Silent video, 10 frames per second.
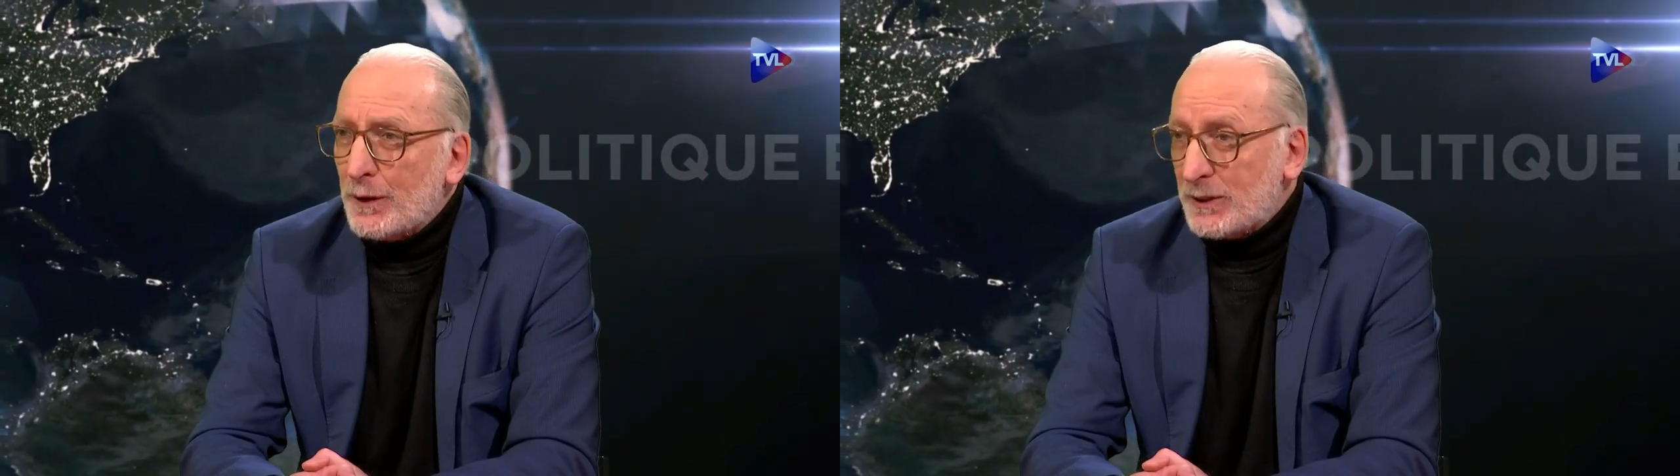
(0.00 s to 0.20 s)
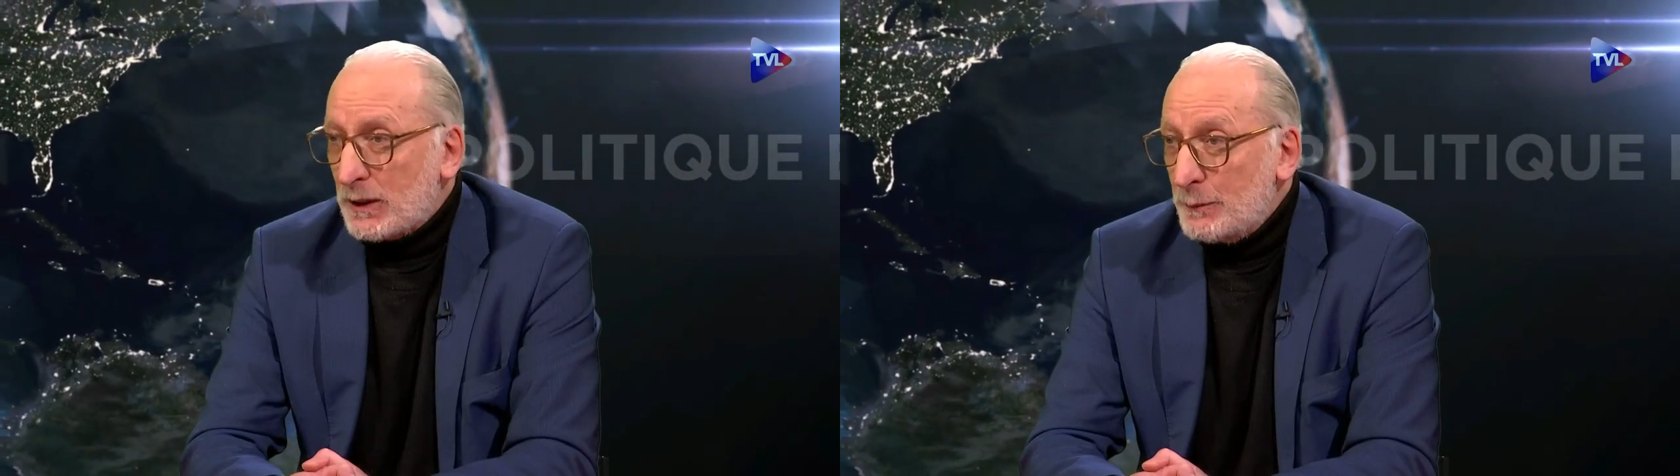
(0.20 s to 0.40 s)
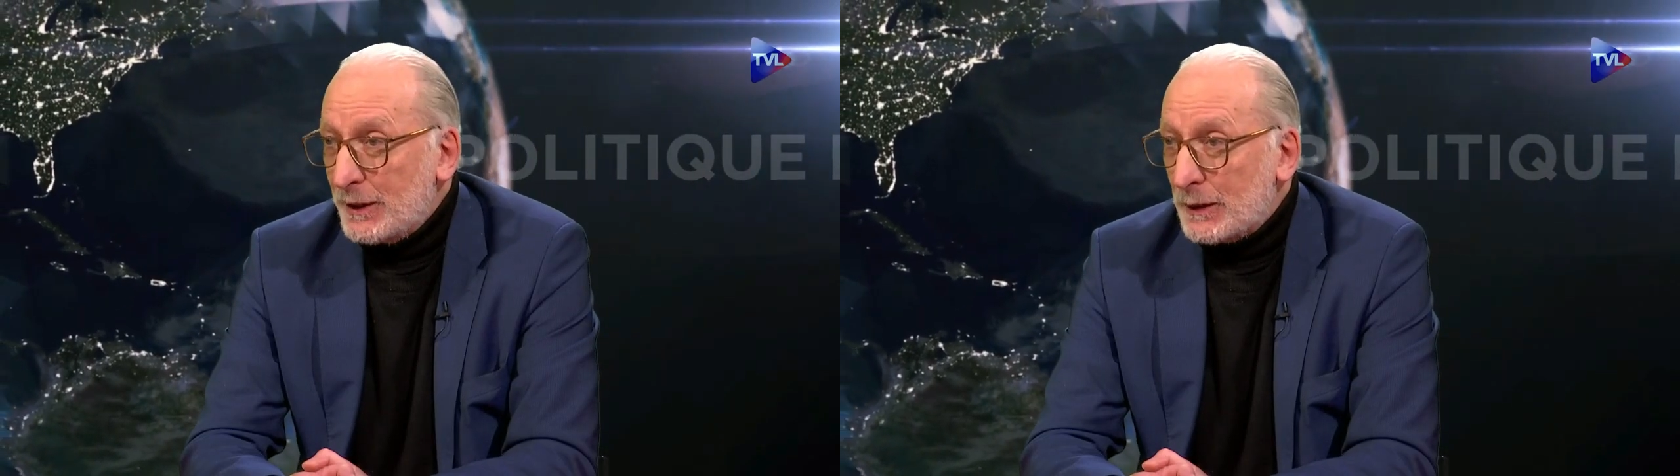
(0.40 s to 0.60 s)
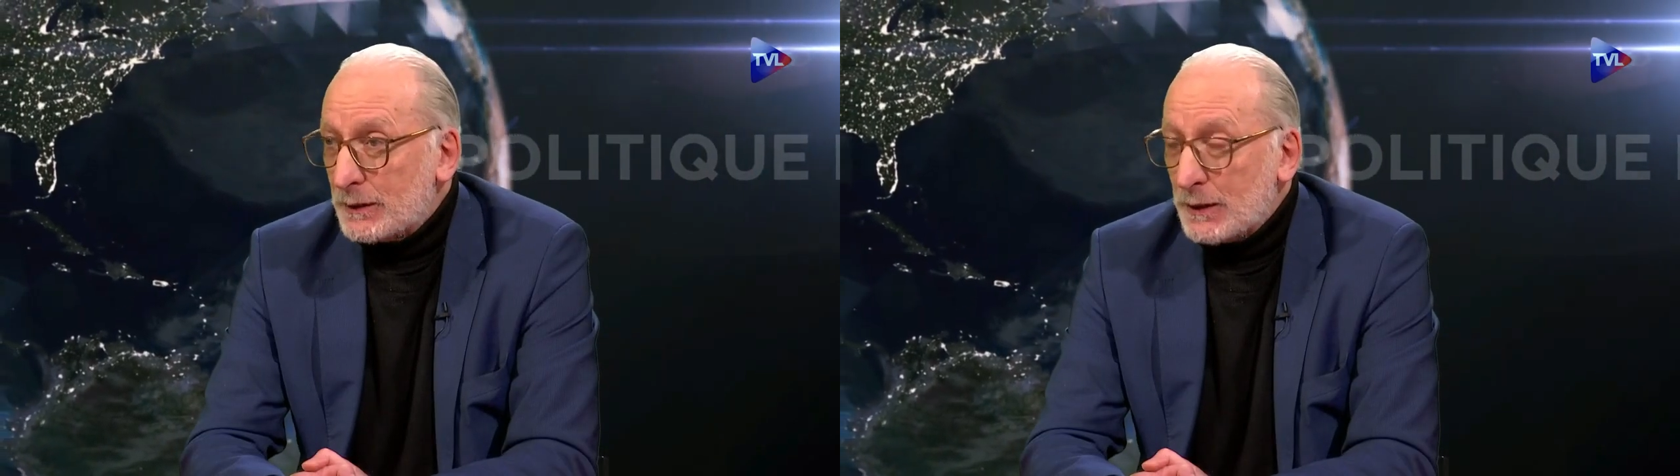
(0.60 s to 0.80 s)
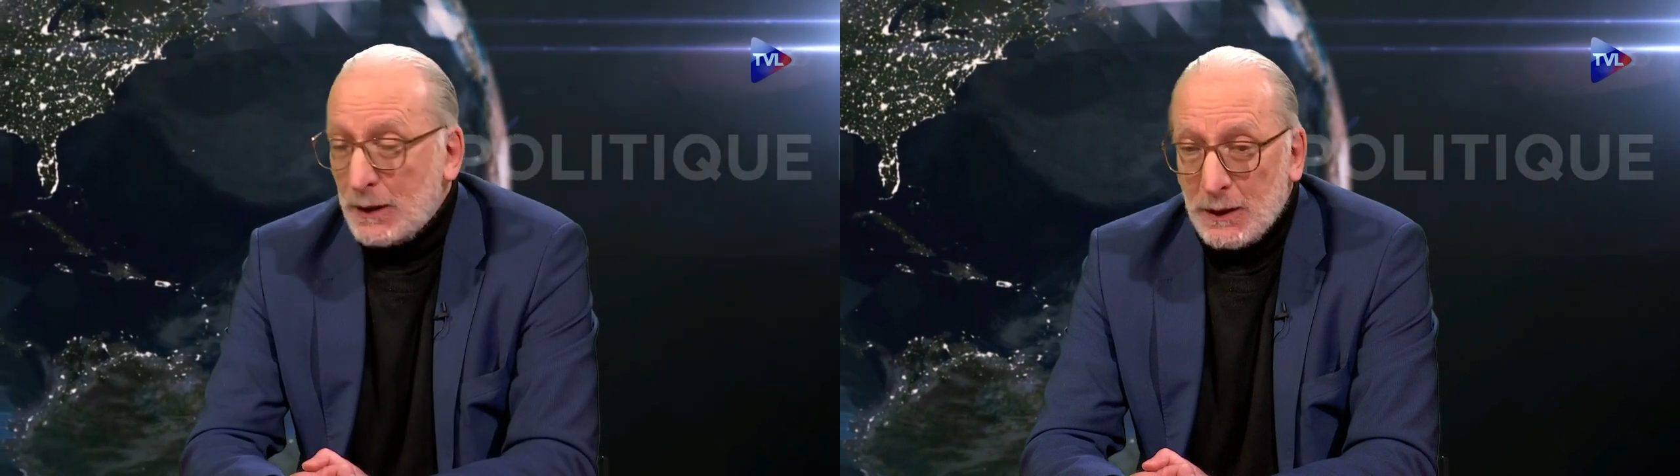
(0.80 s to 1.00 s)
Naftali
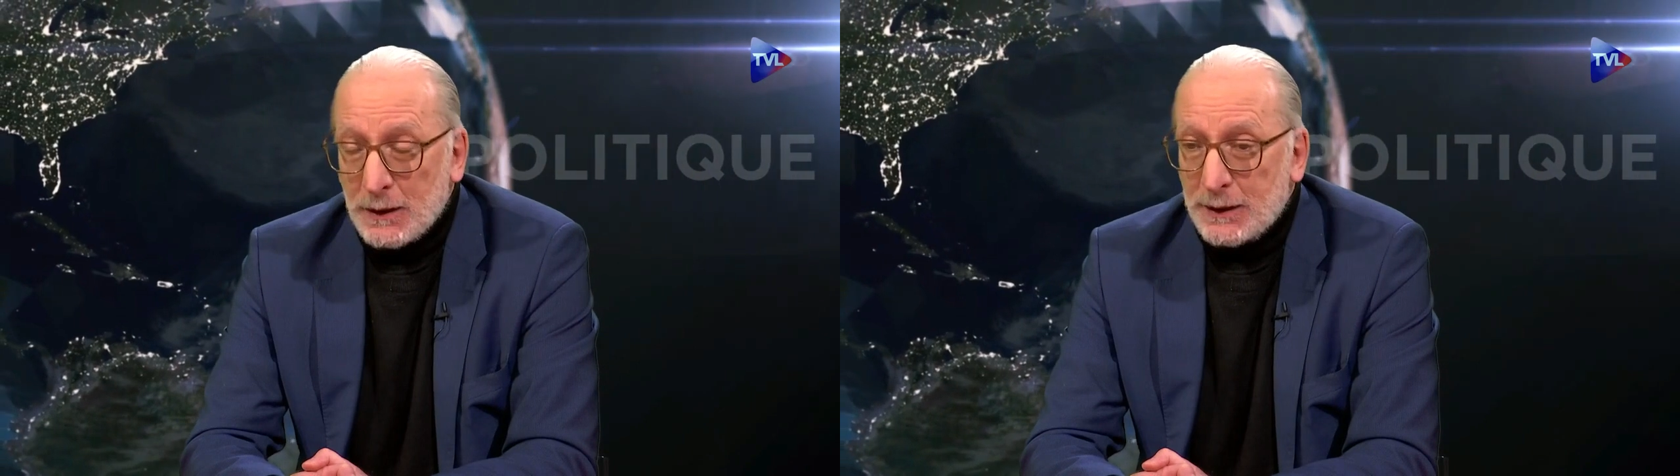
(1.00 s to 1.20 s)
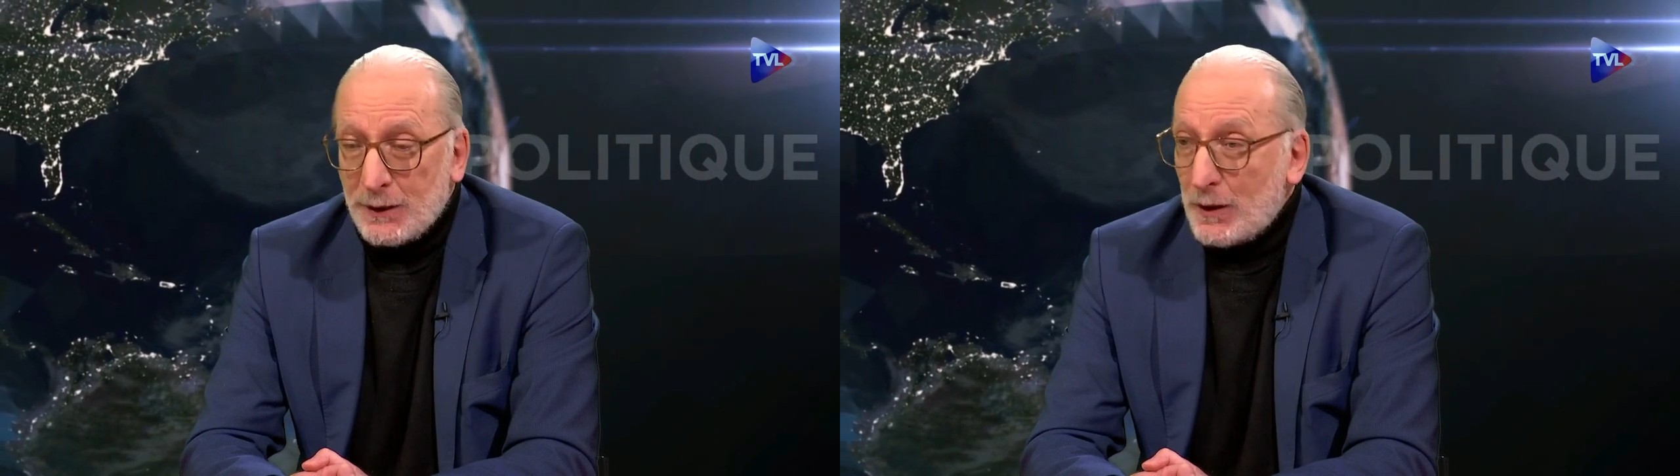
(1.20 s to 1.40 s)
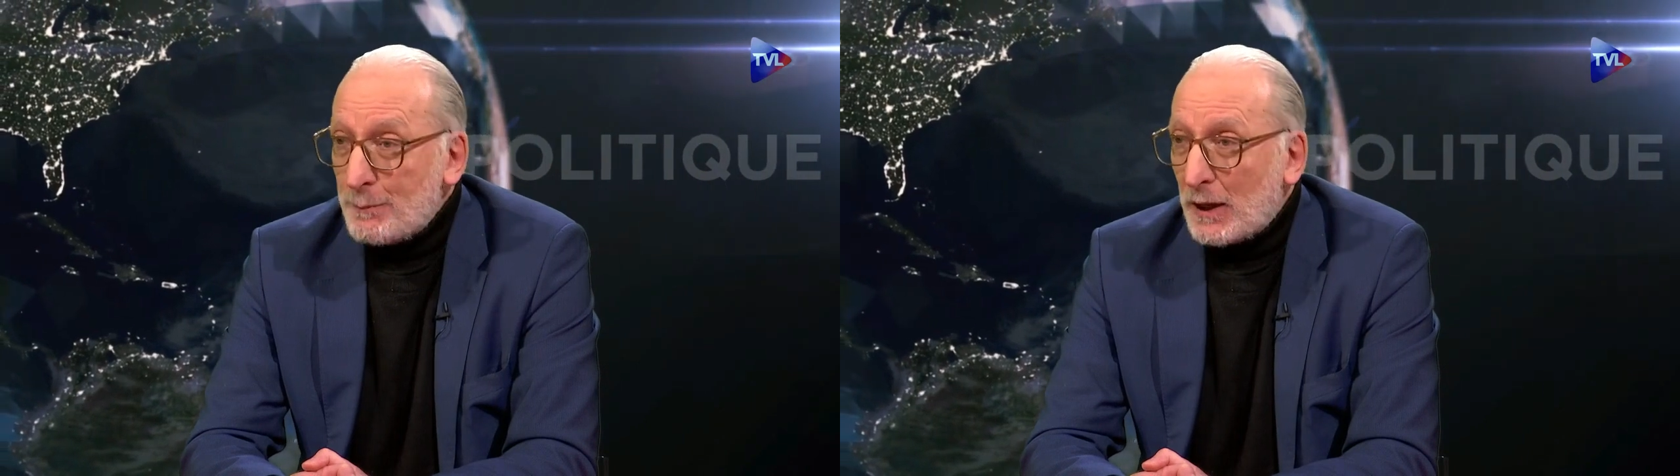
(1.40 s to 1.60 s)
Bennett, qui en a